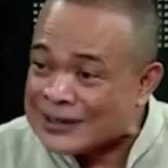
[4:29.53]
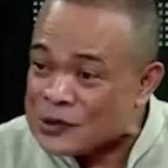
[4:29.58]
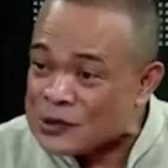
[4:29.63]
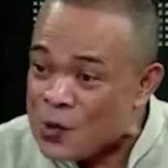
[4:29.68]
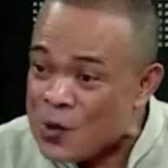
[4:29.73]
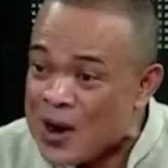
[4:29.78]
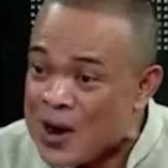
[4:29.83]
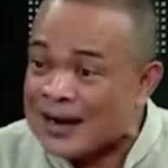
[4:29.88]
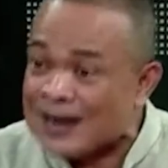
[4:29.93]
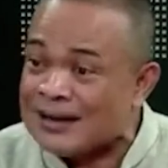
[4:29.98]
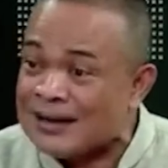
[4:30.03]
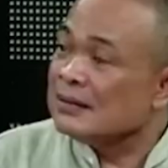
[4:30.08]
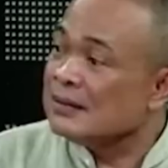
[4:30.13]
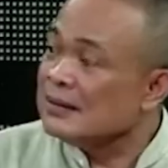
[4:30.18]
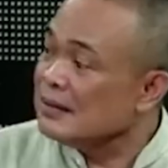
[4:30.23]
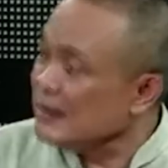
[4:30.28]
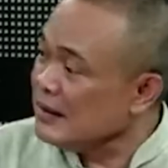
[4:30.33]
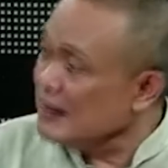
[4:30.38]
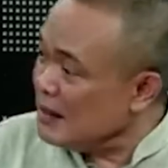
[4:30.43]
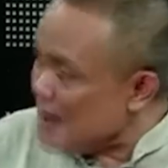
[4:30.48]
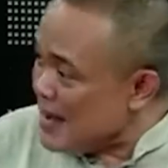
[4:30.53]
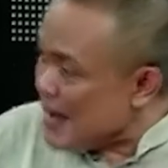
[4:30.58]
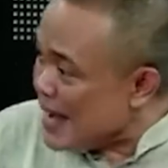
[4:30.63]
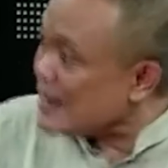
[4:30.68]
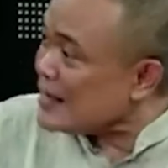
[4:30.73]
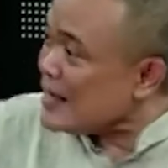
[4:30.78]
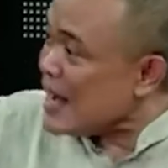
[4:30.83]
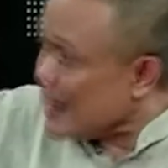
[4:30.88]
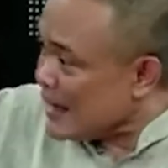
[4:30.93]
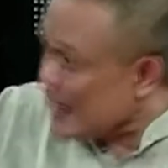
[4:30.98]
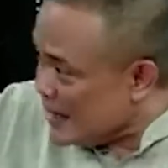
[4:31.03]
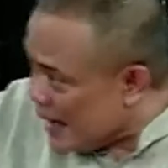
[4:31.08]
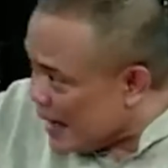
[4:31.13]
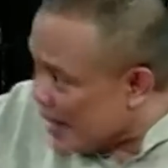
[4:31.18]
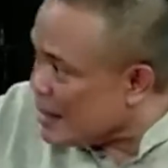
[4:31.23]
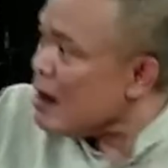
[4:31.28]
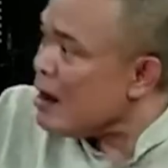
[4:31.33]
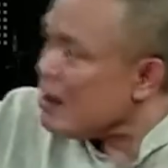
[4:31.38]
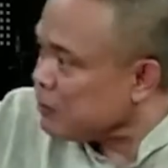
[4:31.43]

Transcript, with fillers: ฟังนะคุณกะเหวาเพราะว่าคุณกะเหวา